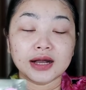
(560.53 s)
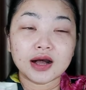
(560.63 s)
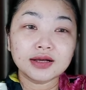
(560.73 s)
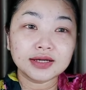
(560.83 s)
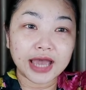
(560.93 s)

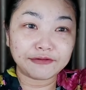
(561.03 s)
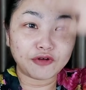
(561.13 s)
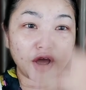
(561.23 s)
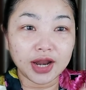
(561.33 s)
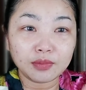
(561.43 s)
ก็คือไอฟ
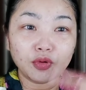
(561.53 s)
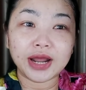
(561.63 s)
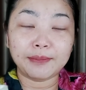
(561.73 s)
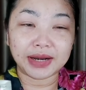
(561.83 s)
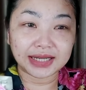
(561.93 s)
อยด้านบน
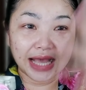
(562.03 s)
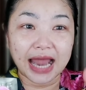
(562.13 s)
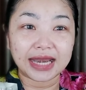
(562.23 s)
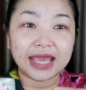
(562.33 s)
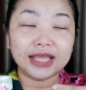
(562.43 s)
อะ่ะมัน
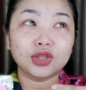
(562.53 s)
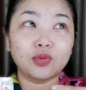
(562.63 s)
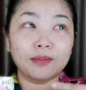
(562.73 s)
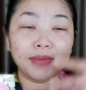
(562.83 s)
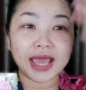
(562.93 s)
กันให้ตั
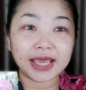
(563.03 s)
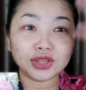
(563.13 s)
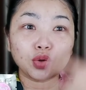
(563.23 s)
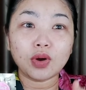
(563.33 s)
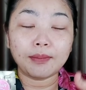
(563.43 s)
วไม่ให้
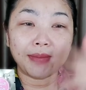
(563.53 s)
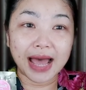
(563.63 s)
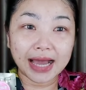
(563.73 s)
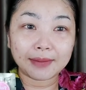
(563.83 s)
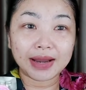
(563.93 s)
ตัว
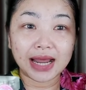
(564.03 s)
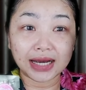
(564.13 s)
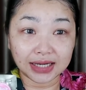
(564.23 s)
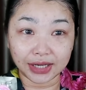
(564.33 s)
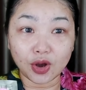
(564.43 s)
มาร์กมันระ
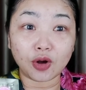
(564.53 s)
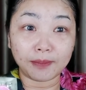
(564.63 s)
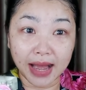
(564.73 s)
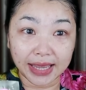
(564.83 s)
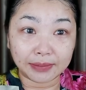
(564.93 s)
เหยออกไป